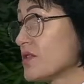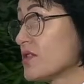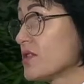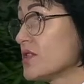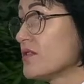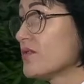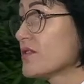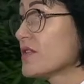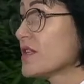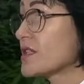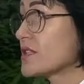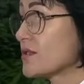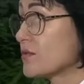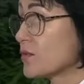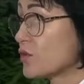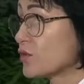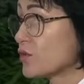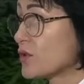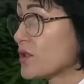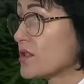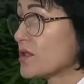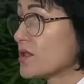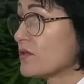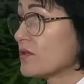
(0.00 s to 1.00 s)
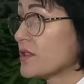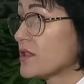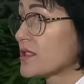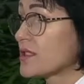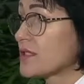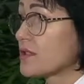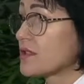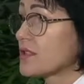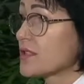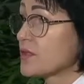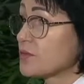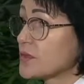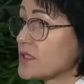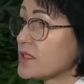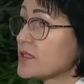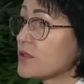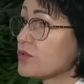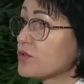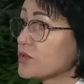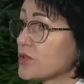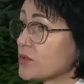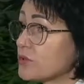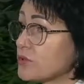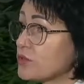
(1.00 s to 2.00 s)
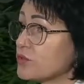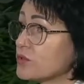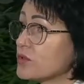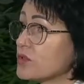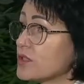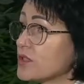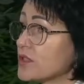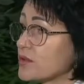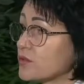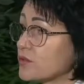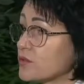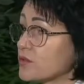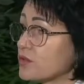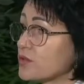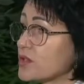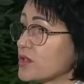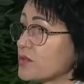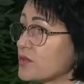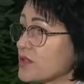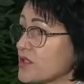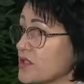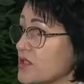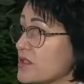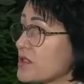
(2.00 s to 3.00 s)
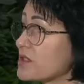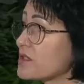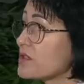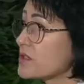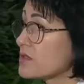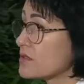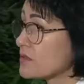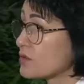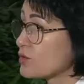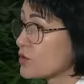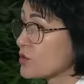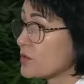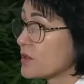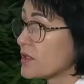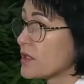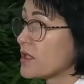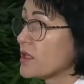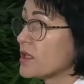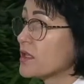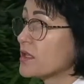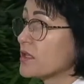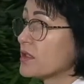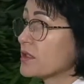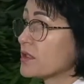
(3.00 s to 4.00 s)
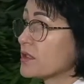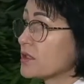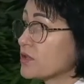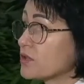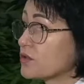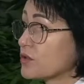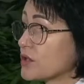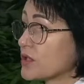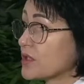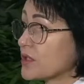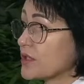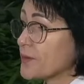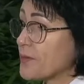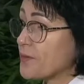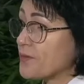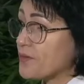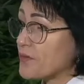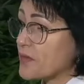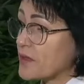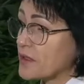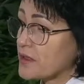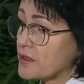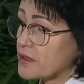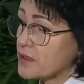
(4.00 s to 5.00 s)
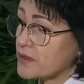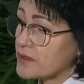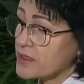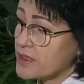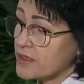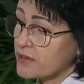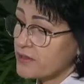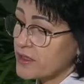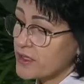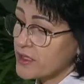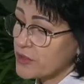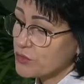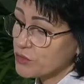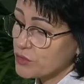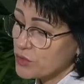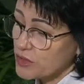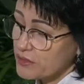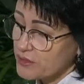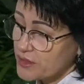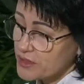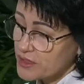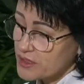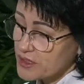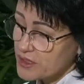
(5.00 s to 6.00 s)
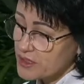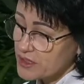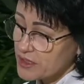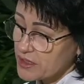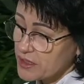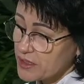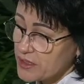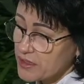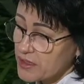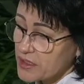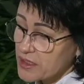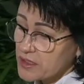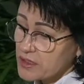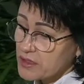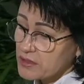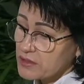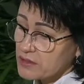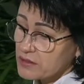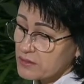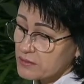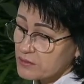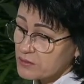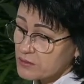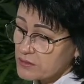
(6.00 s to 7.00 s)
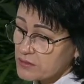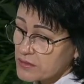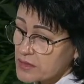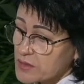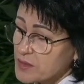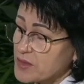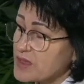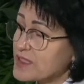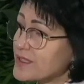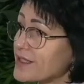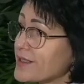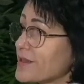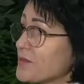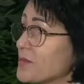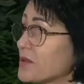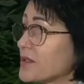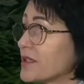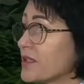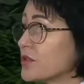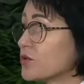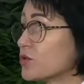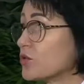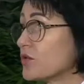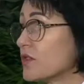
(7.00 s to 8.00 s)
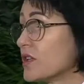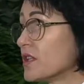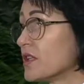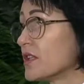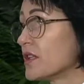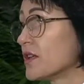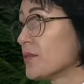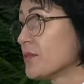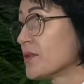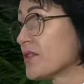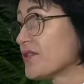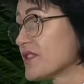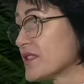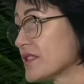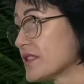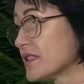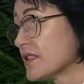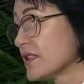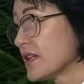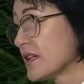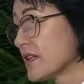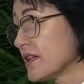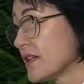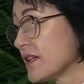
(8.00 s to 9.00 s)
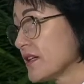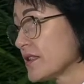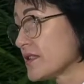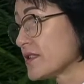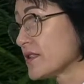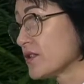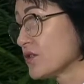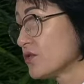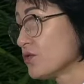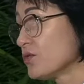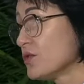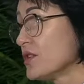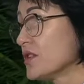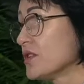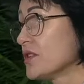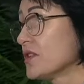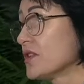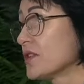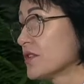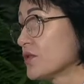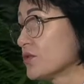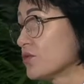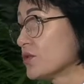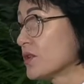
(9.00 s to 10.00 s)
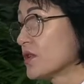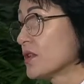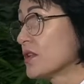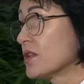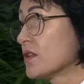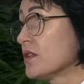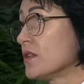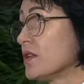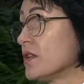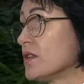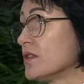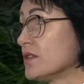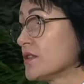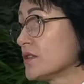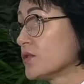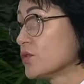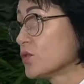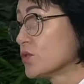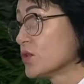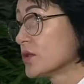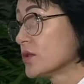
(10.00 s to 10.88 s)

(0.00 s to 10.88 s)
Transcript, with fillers: в каждом городе, в каждом населенном пункте работают абонентские службы, которые э, возглавляют руководители, специально подготовленные профессиональные сотрудники, которые дадут